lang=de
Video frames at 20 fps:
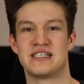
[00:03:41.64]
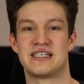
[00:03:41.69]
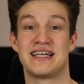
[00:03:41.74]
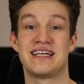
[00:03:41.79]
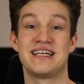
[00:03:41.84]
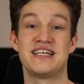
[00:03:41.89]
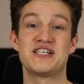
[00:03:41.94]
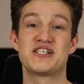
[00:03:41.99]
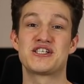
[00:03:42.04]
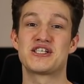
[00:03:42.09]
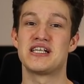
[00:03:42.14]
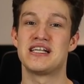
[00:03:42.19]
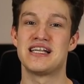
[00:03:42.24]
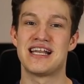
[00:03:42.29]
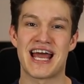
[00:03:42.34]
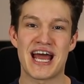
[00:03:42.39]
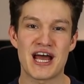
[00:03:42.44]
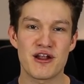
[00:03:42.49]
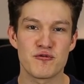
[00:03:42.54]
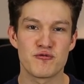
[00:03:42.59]
Der nächste
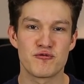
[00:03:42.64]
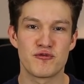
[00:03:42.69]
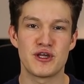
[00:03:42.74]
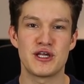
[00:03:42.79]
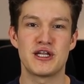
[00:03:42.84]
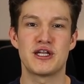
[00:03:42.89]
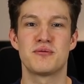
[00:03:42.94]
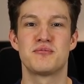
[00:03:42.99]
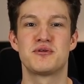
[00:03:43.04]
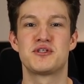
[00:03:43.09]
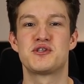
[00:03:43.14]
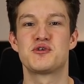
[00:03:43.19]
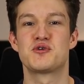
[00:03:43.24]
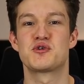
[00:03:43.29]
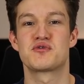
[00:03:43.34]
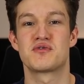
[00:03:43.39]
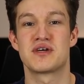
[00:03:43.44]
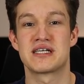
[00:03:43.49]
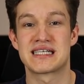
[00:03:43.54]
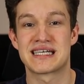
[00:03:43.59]
Lernfehler
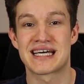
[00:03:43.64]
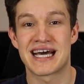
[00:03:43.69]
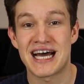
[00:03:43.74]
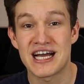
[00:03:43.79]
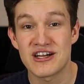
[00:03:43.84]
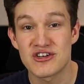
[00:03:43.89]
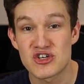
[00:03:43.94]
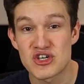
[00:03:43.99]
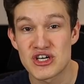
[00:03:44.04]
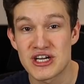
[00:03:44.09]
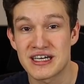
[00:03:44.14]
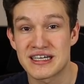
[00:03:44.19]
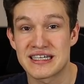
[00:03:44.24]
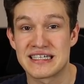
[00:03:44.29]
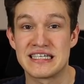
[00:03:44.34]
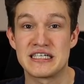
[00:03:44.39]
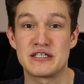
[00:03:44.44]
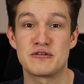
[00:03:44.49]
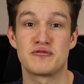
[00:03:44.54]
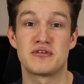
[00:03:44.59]
bzw. Ratschlag
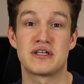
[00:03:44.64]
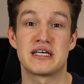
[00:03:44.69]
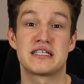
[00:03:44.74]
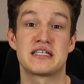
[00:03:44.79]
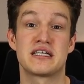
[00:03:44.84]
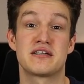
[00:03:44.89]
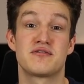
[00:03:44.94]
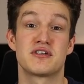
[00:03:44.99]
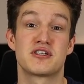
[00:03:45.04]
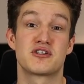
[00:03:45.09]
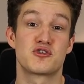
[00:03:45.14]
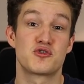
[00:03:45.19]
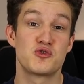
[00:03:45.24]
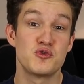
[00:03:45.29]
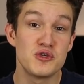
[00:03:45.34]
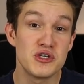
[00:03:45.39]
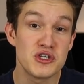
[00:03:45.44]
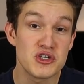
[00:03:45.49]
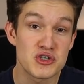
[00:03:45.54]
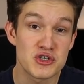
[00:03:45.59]
klingt vielleicht etwas
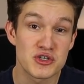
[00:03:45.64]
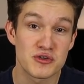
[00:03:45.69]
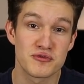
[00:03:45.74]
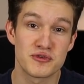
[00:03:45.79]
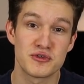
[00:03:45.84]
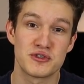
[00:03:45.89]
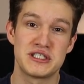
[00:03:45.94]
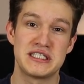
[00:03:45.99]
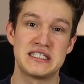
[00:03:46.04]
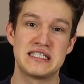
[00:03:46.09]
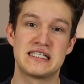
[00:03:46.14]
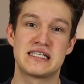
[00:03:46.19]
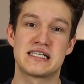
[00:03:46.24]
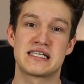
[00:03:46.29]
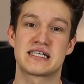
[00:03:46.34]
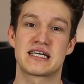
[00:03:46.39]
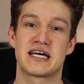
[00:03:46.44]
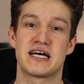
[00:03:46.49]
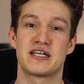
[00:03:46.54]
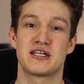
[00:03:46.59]
zynisch für die, die
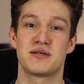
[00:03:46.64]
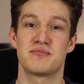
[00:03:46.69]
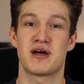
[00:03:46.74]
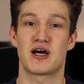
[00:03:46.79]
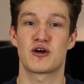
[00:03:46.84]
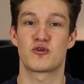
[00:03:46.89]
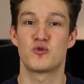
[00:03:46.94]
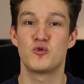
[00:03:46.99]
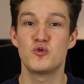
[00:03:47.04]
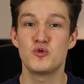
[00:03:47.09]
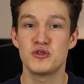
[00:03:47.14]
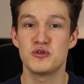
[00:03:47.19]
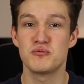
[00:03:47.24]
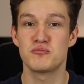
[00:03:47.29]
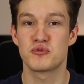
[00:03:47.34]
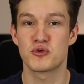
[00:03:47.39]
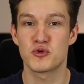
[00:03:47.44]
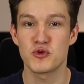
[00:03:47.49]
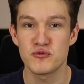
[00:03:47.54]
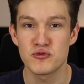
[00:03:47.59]
sich gerade im
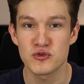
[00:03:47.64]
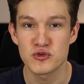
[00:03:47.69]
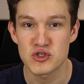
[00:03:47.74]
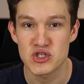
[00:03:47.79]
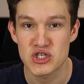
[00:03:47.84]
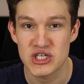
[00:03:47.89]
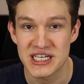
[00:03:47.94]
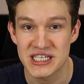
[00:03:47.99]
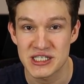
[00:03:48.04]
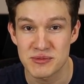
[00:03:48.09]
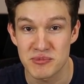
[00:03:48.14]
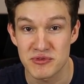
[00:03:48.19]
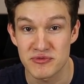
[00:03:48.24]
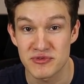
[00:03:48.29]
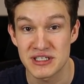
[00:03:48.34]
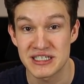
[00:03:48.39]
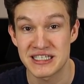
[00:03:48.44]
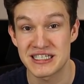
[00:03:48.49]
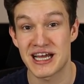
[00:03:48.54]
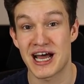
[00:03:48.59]
akuten Prüfungsstress
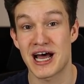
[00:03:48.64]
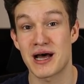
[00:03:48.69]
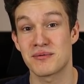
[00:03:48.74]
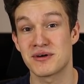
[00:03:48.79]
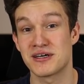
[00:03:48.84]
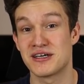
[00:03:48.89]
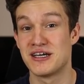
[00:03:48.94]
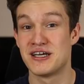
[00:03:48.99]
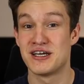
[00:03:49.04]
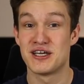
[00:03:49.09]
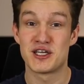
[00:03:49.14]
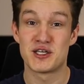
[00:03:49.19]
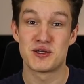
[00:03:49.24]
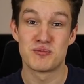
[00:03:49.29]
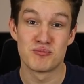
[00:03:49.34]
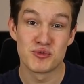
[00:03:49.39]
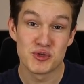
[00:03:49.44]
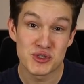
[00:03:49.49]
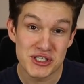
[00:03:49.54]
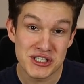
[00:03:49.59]
befinden, aber
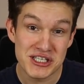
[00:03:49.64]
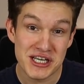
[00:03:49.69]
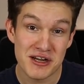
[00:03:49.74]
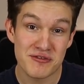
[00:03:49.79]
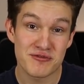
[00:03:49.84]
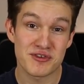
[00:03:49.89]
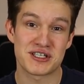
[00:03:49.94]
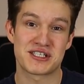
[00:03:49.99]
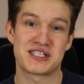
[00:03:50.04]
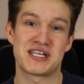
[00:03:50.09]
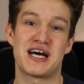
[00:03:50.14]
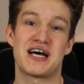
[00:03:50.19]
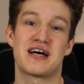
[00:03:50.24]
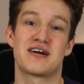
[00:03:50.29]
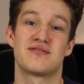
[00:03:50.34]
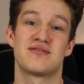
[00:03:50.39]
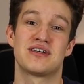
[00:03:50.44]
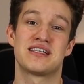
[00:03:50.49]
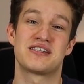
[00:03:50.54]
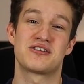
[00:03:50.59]
ich muss es einfach
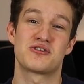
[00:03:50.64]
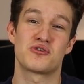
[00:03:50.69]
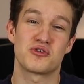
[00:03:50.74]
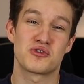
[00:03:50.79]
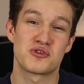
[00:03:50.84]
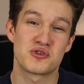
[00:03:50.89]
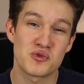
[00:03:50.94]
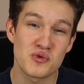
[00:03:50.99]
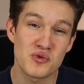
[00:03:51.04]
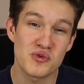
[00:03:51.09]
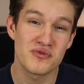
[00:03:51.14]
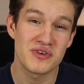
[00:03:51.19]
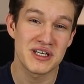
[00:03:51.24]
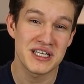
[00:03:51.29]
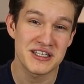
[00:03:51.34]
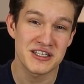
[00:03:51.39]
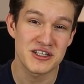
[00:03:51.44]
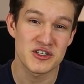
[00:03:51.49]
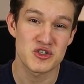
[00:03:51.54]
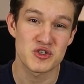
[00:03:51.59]
sagen, weil es doch so
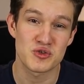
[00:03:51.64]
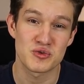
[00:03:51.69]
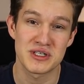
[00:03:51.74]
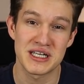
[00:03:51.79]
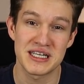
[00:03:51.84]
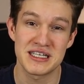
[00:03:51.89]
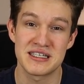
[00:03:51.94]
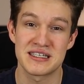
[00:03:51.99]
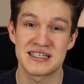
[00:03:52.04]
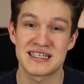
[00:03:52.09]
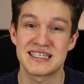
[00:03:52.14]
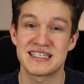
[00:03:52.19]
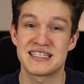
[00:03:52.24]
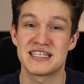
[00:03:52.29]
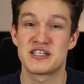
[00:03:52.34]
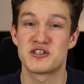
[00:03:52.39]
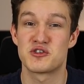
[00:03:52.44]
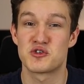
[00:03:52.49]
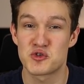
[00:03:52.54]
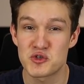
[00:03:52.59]
wenige Studenten
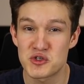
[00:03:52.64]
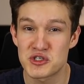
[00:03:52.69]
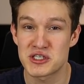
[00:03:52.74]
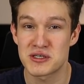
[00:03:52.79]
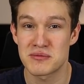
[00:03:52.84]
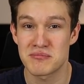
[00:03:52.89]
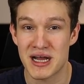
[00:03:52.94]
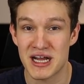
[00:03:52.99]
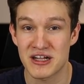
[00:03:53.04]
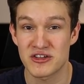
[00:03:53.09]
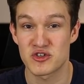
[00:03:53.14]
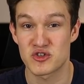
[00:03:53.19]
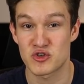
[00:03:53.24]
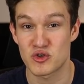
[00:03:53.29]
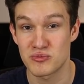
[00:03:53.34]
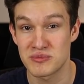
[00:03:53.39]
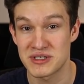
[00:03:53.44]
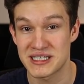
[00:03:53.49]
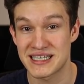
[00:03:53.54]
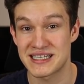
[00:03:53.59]
richtig systematisch
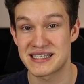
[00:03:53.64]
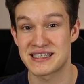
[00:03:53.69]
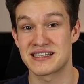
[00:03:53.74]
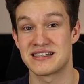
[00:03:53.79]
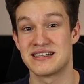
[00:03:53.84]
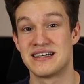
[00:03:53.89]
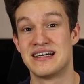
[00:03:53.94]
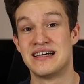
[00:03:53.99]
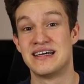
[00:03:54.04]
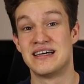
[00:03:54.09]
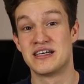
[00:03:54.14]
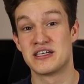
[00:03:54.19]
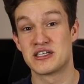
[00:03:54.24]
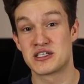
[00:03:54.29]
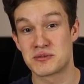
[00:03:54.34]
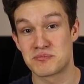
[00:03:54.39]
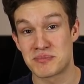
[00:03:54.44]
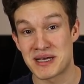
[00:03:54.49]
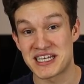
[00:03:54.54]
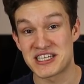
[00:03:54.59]
umsetzen,
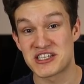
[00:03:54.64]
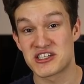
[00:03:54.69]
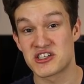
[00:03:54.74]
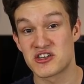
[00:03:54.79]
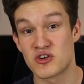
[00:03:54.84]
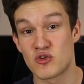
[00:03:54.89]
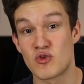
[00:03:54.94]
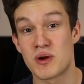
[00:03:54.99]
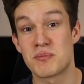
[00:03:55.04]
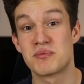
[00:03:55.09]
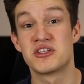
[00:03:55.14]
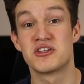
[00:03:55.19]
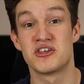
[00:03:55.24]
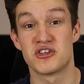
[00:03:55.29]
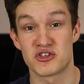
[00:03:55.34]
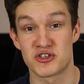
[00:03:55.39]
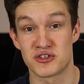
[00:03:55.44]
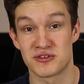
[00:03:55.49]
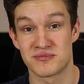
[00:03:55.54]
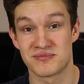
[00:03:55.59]
Spaced
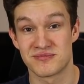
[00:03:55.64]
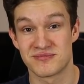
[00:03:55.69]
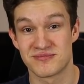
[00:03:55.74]
Repetition.